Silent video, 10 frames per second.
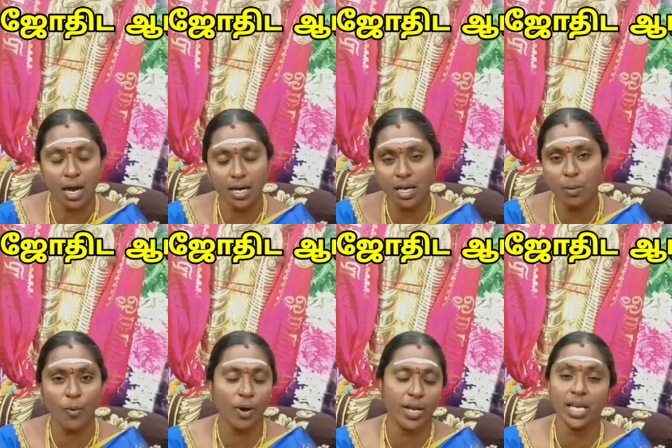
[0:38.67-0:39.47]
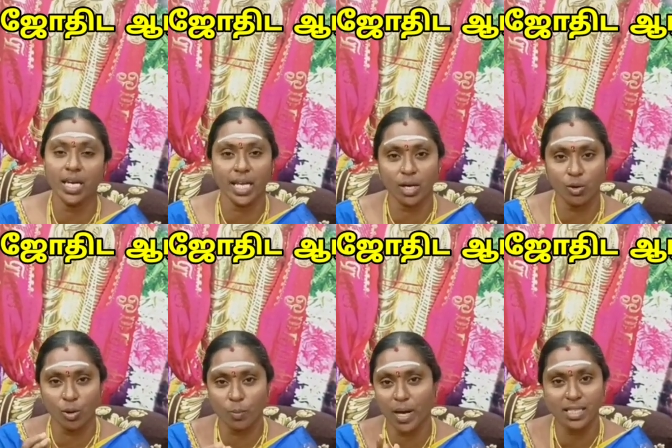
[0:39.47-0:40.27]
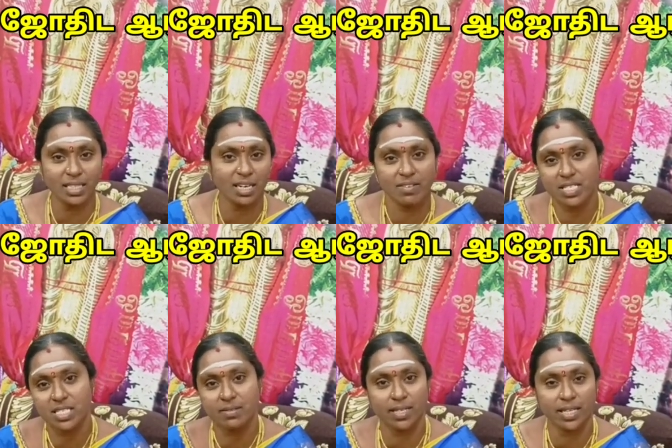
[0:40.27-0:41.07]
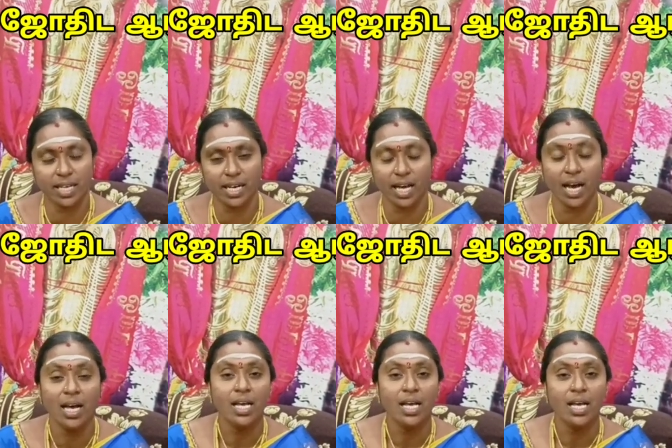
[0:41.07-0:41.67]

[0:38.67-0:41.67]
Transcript: அங்கே போய் நீங்கள் ஒரு பிரார்த்தனை வச்சுட்டு வந்தீங்கன்னா